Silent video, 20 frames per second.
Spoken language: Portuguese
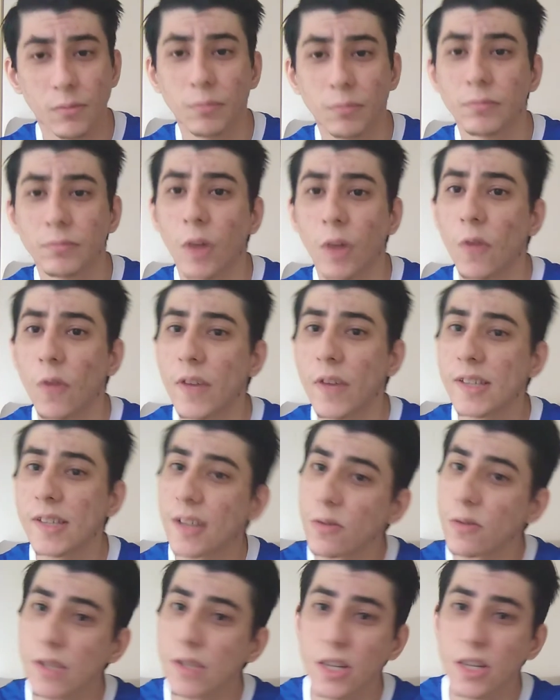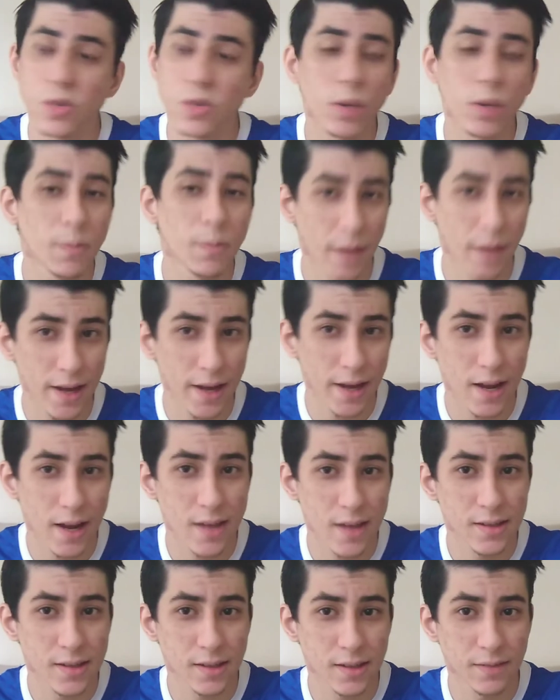talvez não seja o que
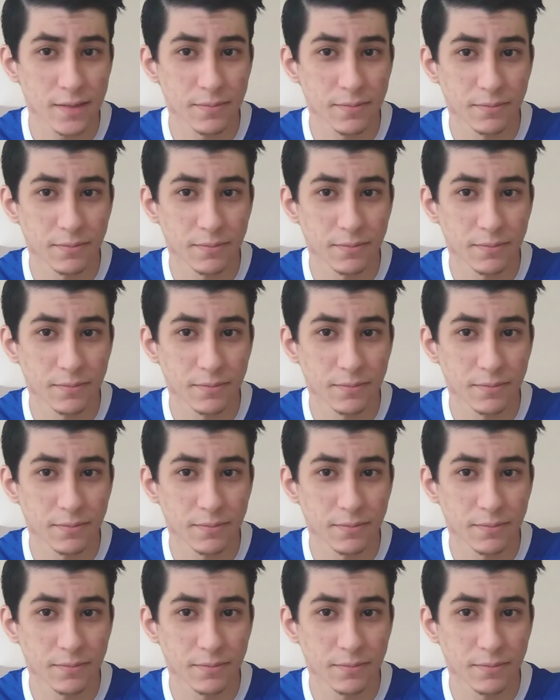parece.